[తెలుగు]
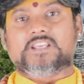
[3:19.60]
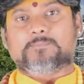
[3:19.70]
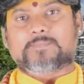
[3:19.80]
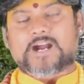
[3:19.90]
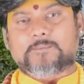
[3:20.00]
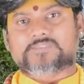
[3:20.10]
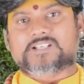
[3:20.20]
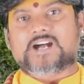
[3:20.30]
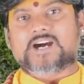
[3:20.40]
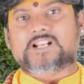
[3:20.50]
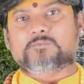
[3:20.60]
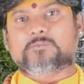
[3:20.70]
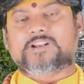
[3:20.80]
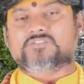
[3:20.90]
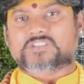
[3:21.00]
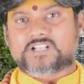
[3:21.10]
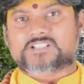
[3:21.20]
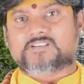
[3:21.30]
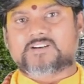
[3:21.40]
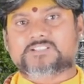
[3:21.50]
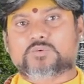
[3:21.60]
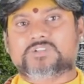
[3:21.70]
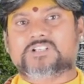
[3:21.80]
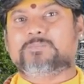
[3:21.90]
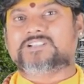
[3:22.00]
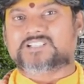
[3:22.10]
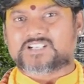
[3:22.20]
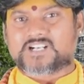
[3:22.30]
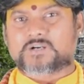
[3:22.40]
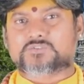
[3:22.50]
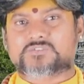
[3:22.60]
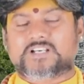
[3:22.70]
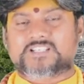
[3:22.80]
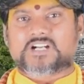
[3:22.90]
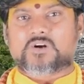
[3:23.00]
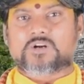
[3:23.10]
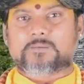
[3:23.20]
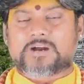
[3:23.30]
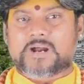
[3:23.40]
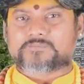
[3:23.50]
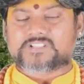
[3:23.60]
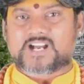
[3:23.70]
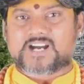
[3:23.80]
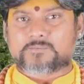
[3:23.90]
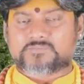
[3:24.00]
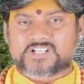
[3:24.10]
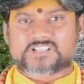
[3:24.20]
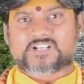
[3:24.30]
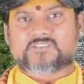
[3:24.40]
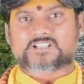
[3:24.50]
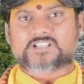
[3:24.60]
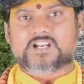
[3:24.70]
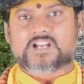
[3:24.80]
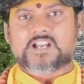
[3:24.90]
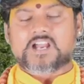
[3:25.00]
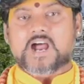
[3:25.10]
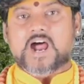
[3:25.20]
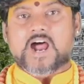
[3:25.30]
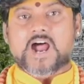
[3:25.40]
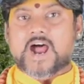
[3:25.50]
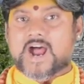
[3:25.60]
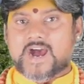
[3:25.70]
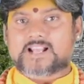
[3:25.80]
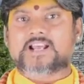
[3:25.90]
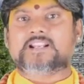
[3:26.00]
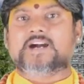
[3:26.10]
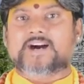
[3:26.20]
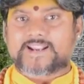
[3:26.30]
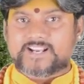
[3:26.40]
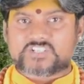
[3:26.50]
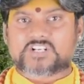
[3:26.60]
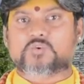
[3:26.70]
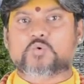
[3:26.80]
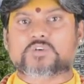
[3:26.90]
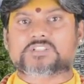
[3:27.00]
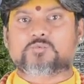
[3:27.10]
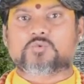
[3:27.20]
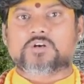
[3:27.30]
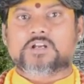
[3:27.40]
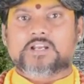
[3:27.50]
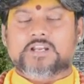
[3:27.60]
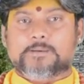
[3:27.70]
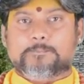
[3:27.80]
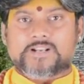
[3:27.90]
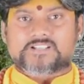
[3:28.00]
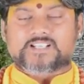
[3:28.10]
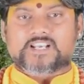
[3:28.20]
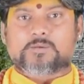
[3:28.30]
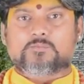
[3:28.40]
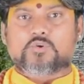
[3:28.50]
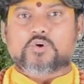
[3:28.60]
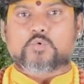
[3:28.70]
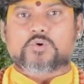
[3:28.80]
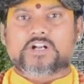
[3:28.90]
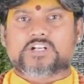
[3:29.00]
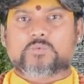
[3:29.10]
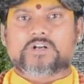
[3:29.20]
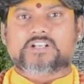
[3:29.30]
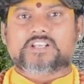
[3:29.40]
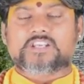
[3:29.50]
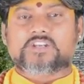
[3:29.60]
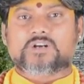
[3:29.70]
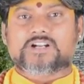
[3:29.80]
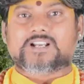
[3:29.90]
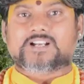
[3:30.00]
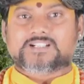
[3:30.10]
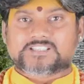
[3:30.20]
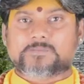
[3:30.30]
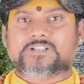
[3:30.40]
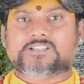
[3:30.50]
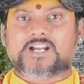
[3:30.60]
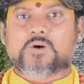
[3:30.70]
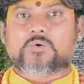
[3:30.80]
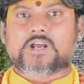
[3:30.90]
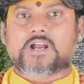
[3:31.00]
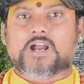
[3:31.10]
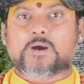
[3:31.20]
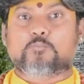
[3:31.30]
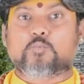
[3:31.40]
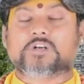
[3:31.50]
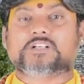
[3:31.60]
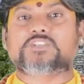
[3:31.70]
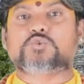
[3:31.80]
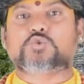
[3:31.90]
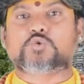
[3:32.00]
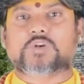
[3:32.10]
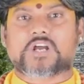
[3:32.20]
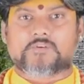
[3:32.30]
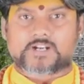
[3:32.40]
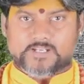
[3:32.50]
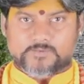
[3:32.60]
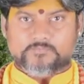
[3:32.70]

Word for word: ఈ మాంసాహారం మనం తిన్న తర్వాత కొద్దిగా బద్ధకంగా వస్తుంది అది కాకుండా మాంసాహారం తిన్న తర్వాత ఆ ఆహారాన్ని అరిగించడం కోసము మన శరీరంలో ఉన్నటువంటి యొక్క రక్తమంతా కూడా పొట్ట చుట్టూ రావాలి